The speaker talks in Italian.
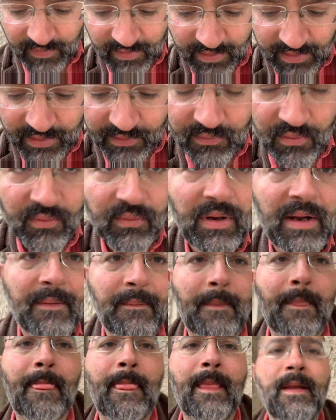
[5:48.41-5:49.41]
Ecco qua.
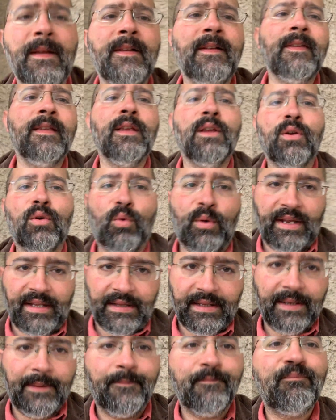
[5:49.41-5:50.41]

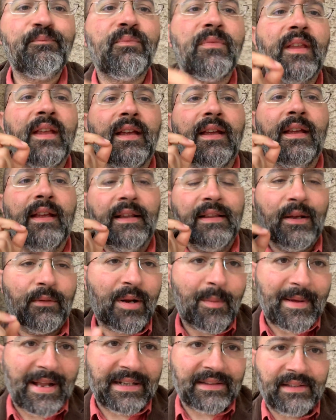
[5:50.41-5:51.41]
Quindi, da
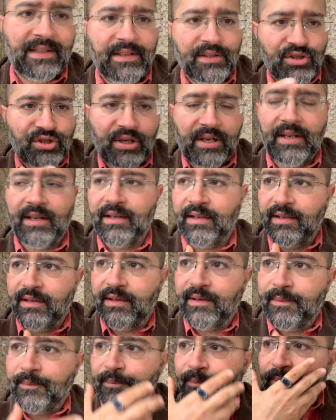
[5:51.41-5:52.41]
una parte c'è
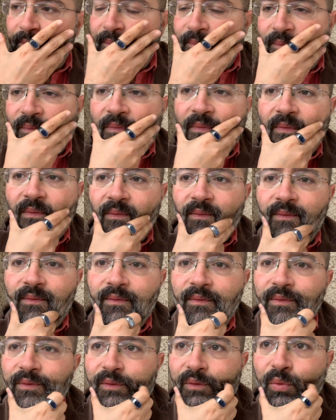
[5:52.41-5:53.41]
ehm,
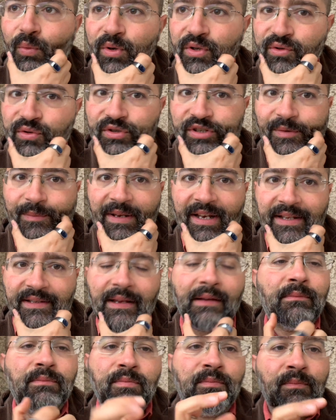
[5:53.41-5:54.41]
questo seminario,
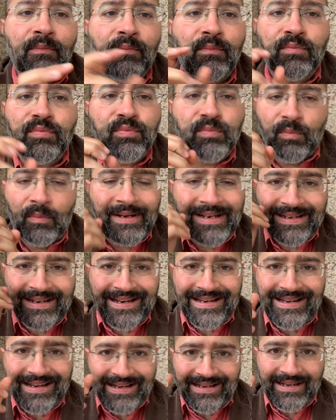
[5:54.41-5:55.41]

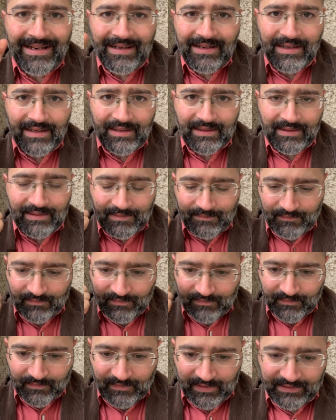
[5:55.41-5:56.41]
il, il, il,
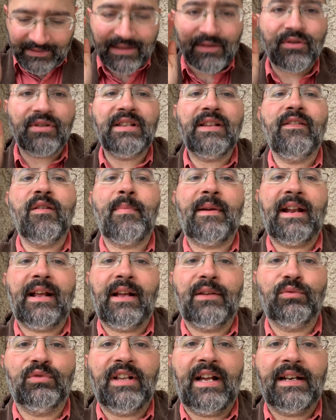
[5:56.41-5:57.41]
ehm, il tizio si deve
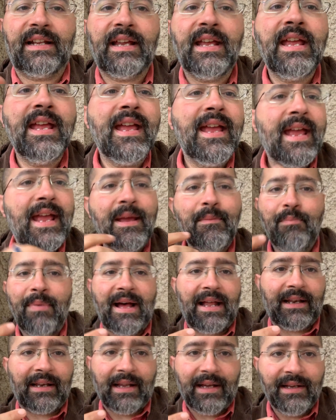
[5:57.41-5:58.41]
paracadutare e
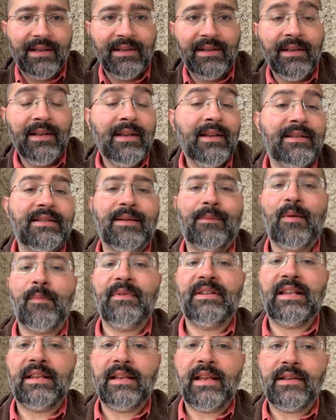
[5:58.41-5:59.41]
balla. Siamo a
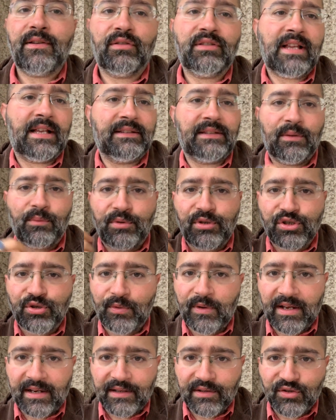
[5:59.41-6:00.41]
metà degli anni Ottanta, quindi c'è
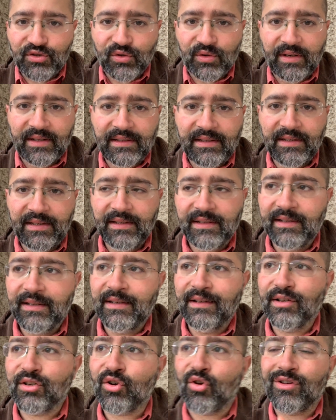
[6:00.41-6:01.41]
una canzone
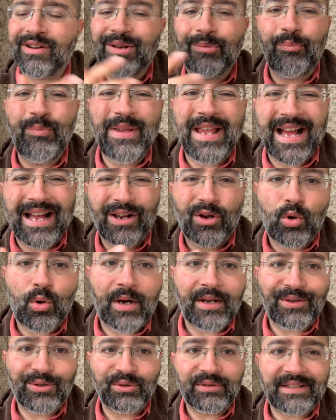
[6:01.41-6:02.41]
di rock bianco
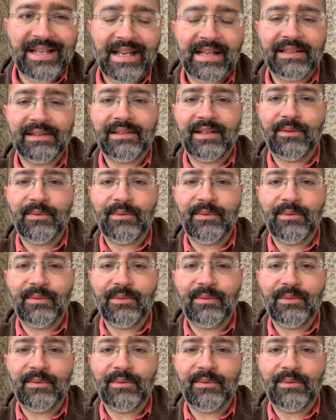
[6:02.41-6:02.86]
anni Ottanta,